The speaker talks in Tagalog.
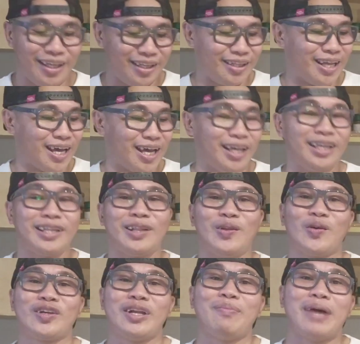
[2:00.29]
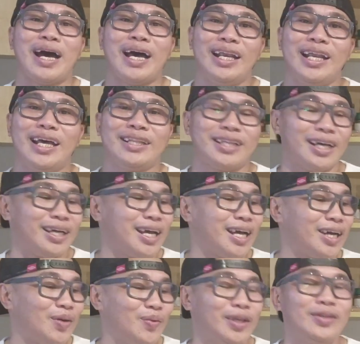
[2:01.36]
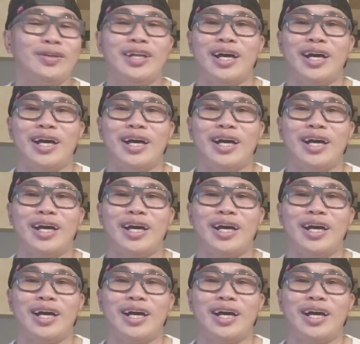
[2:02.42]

na itlog na maalat. Ang gagawin nyo